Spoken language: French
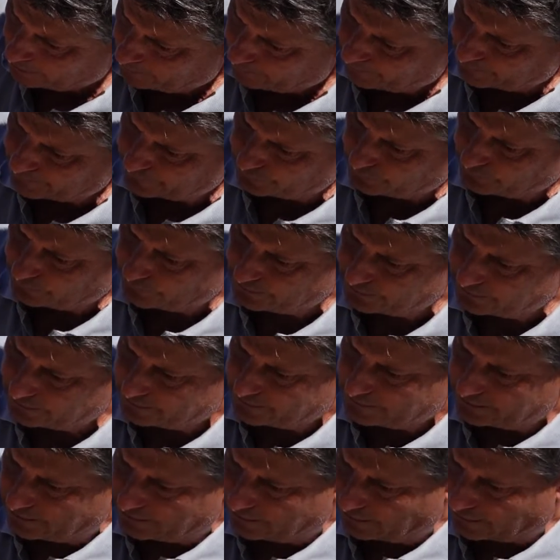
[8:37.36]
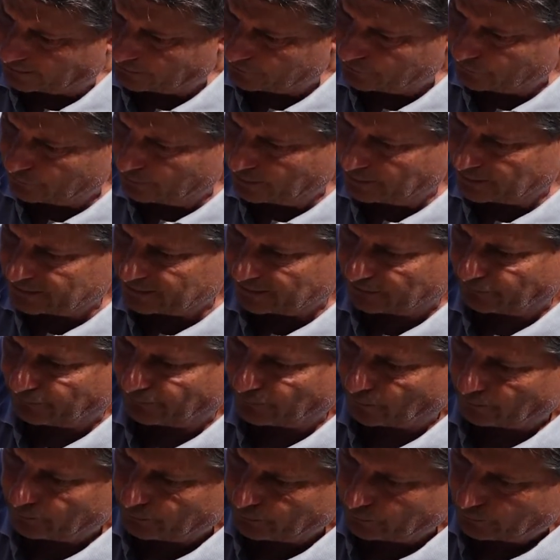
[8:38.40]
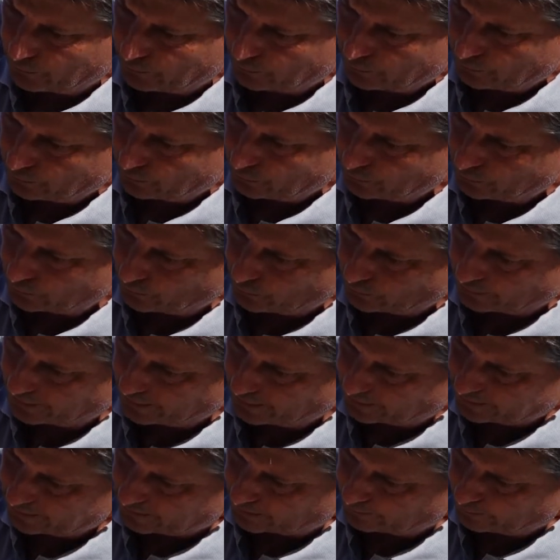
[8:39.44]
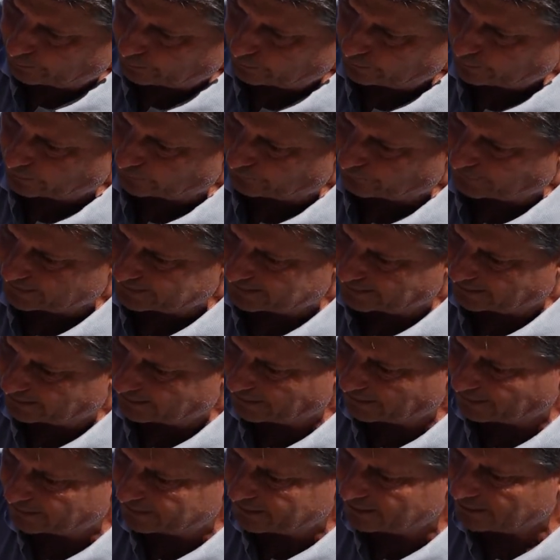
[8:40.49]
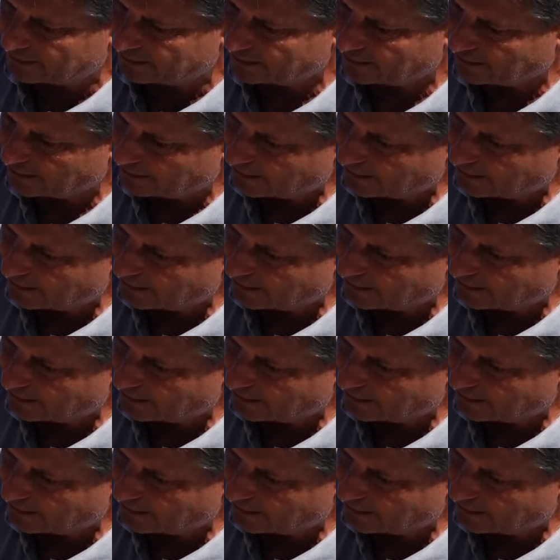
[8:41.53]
Parce que c'est très joli cette forme de, codex un peu à facettes là ici.